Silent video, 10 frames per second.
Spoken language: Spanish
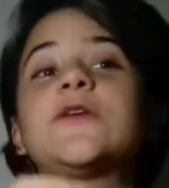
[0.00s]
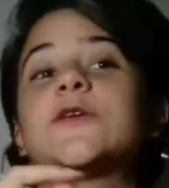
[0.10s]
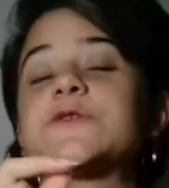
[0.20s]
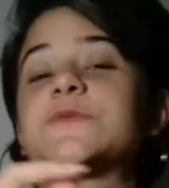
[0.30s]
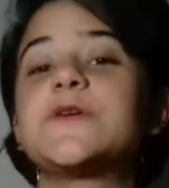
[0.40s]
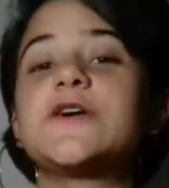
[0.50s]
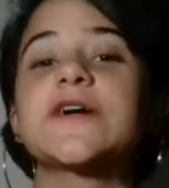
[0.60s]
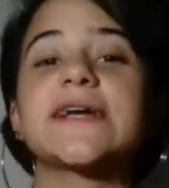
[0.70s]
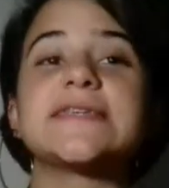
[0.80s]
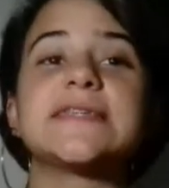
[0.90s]
Los
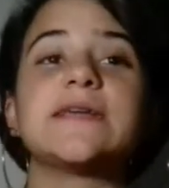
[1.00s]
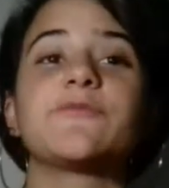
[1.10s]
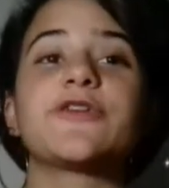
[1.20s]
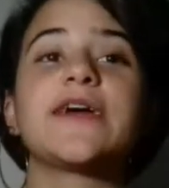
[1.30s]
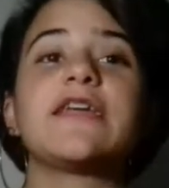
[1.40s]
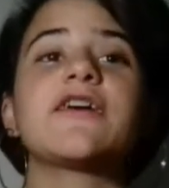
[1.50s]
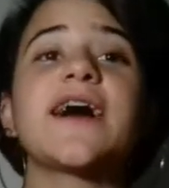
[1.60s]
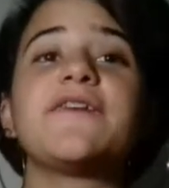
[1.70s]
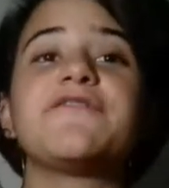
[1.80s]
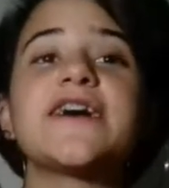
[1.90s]
bloques del modelo
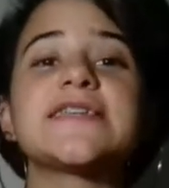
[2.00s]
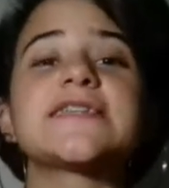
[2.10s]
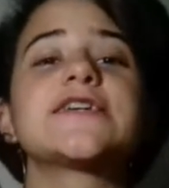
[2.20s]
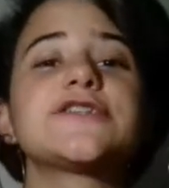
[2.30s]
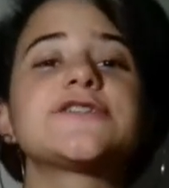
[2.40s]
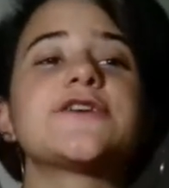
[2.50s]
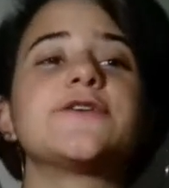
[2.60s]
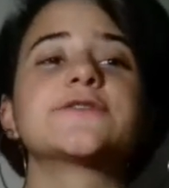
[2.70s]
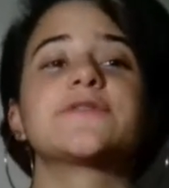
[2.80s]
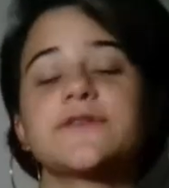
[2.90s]
Canvas
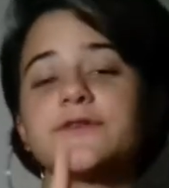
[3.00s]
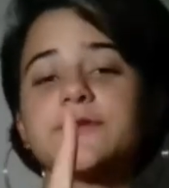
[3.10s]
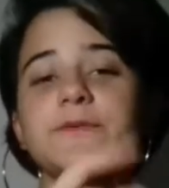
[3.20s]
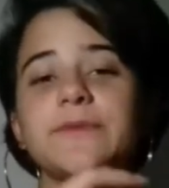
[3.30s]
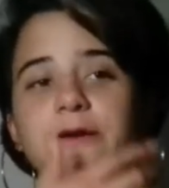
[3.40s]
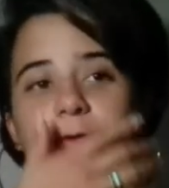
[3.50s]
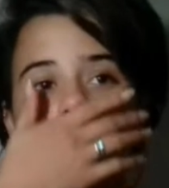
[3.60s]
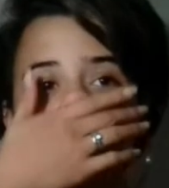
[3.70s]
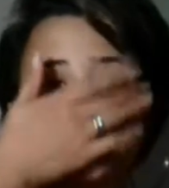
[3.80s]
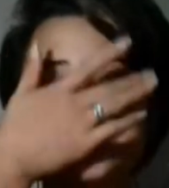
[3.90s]
son, número
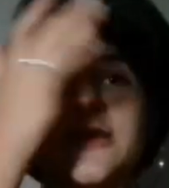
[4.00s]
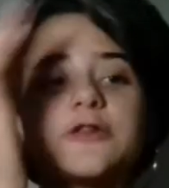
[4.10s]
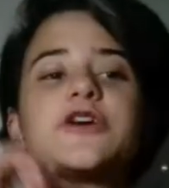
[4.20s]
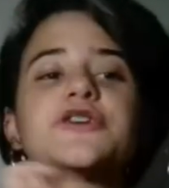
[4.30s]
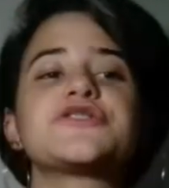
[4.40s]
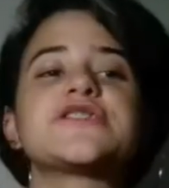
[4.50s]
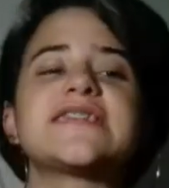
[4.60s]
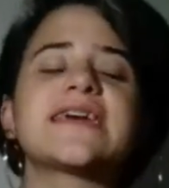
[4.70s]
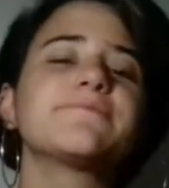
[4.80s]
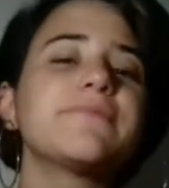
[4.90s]
uno, los
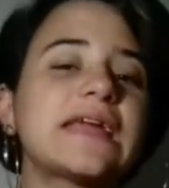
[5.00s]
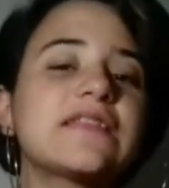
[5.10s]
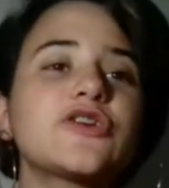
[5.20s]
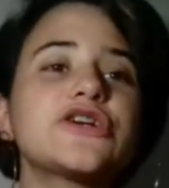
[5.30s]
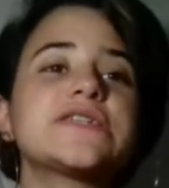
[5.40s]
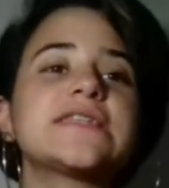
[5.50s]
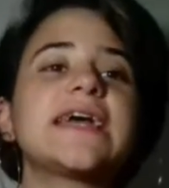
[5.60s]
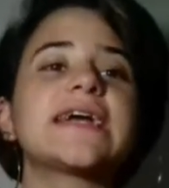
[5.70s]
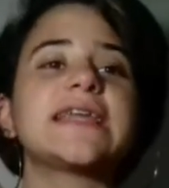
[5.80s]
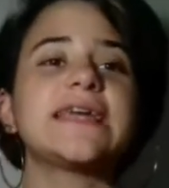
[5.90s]
segmentos
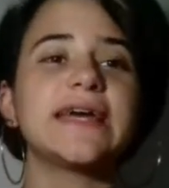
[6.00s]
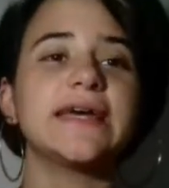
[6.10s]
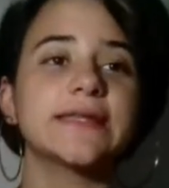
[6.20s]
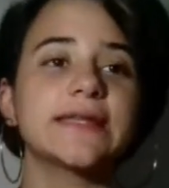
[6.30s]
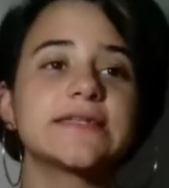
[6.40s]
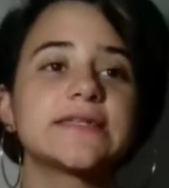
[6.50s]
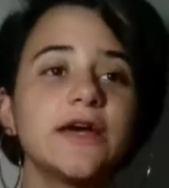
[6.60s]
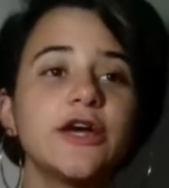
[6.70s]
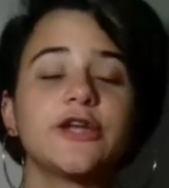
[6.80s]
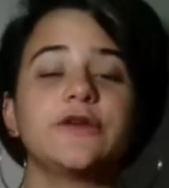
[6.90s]
de clientes,
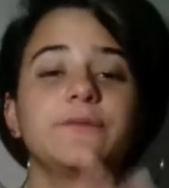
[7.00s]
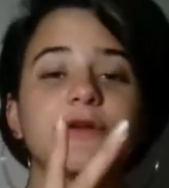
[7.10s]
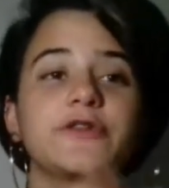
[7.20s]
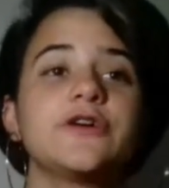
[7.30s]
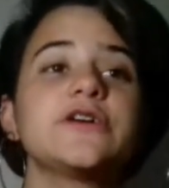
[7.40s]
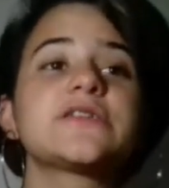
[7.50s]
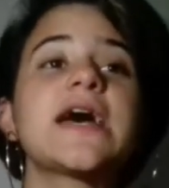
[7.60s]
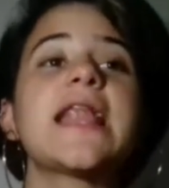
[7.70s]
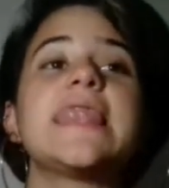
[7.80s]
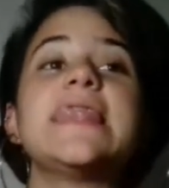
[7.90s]
número 2,
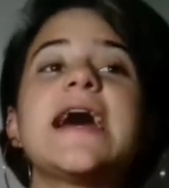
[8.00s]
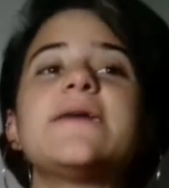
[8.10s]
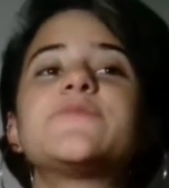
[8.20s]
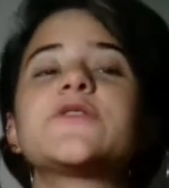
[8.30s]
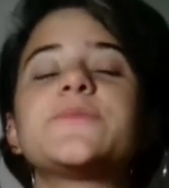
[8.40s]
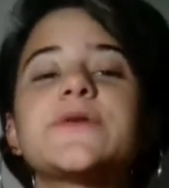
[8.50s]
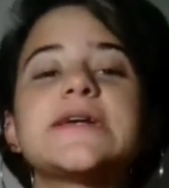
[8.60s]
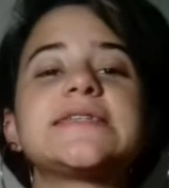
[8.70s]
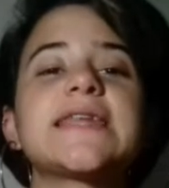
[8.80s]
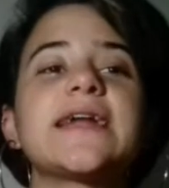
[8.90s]
la
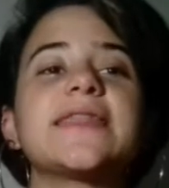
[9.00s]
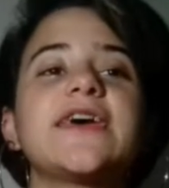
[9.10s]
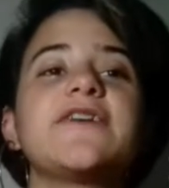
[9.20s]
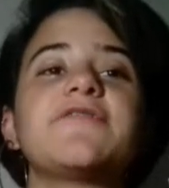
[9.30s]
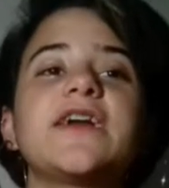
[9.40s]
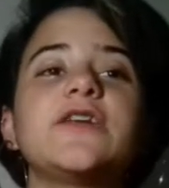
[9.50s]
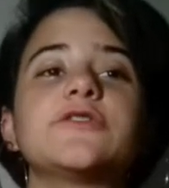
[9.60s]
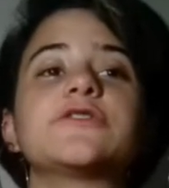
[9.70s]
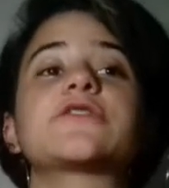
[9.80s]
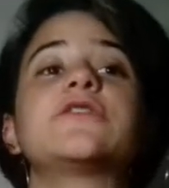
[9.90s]
propuesta de
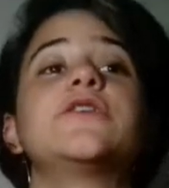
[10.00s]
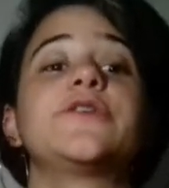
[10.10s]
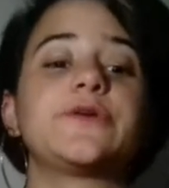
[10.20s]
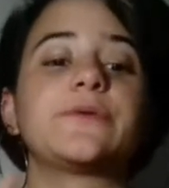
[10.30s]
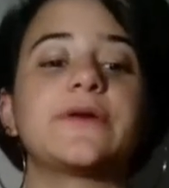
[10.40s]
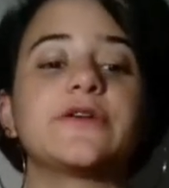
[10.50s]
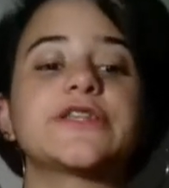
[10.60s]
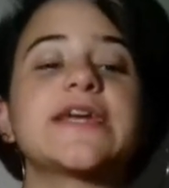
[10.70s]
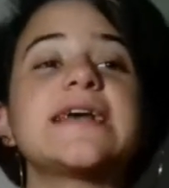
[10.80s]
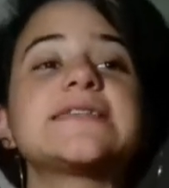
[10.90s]
valor, número
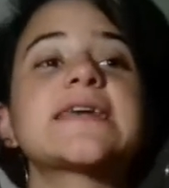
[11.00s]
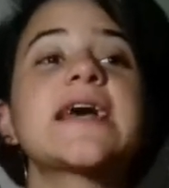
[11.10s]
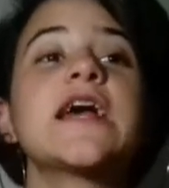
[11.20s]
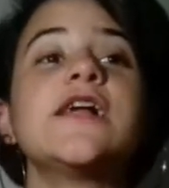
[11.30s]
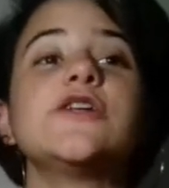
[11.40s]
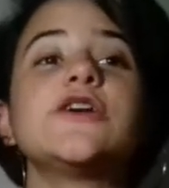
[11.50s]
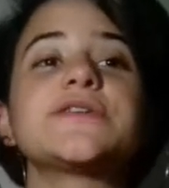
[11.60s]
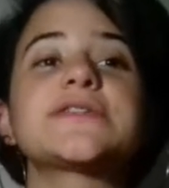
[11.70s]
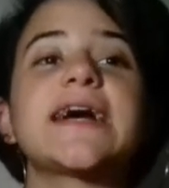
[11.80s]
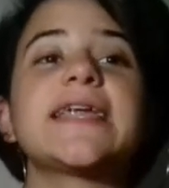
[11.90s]
3,
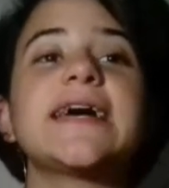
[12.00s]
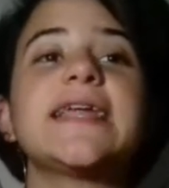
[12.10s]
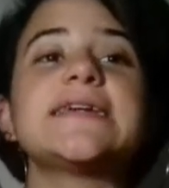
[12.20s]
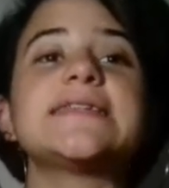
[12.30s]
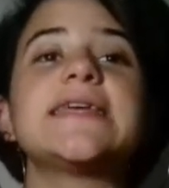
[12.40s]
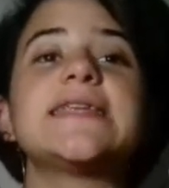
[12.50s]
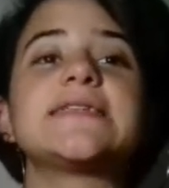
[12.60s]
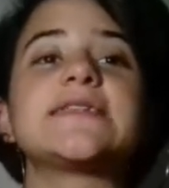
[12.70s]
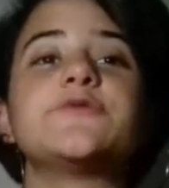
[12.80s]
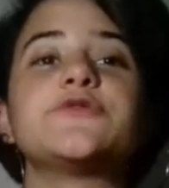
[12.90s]
los canales de
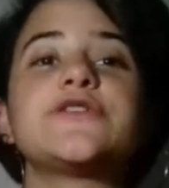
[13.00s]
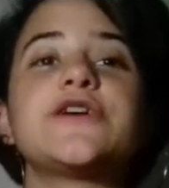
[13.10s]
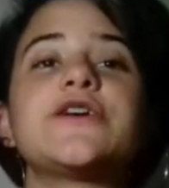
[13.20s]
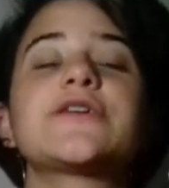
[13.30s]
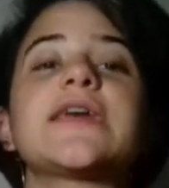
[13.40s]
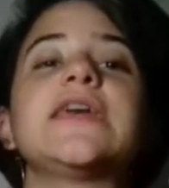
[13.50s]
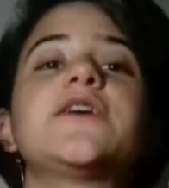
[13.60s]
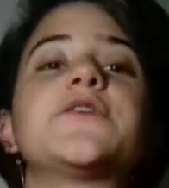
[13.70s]
distribución y